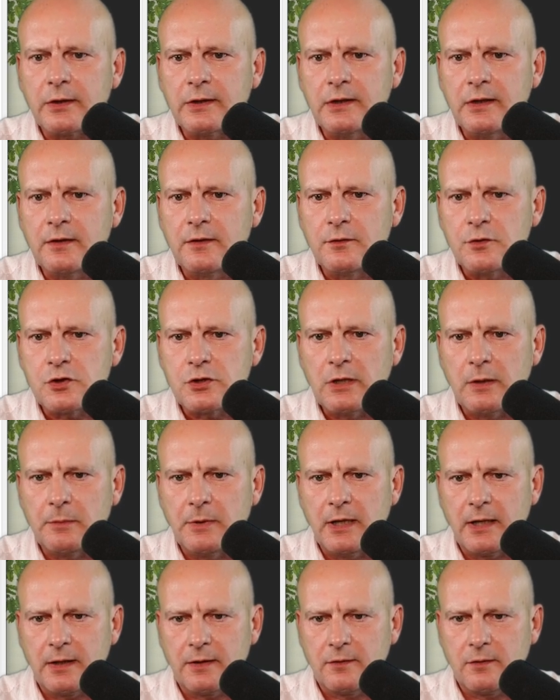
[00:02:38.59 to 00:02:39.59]
in die
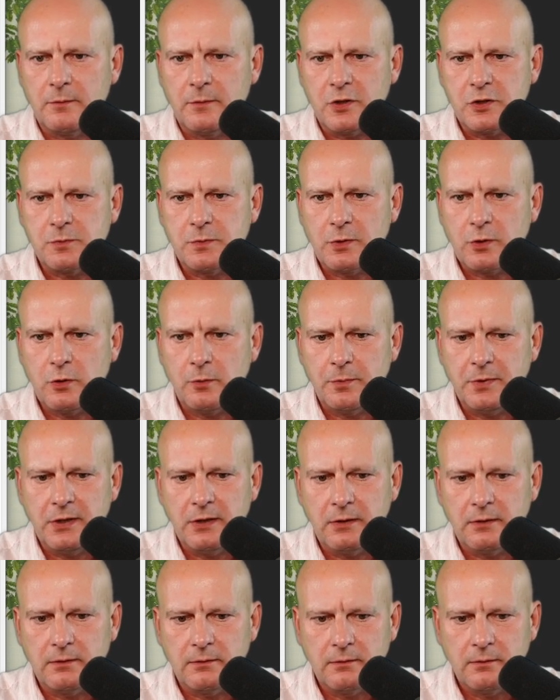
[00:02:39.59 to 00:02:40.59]
Zwischenablage zum Beispiel
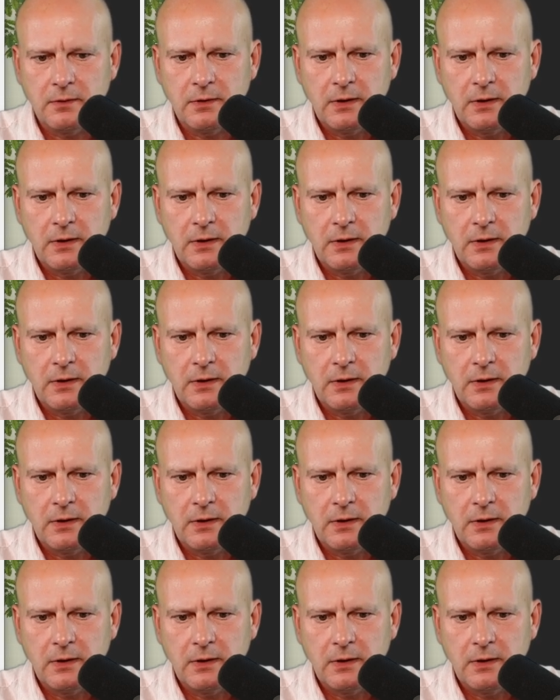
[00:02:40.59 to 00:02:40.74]
kopieren.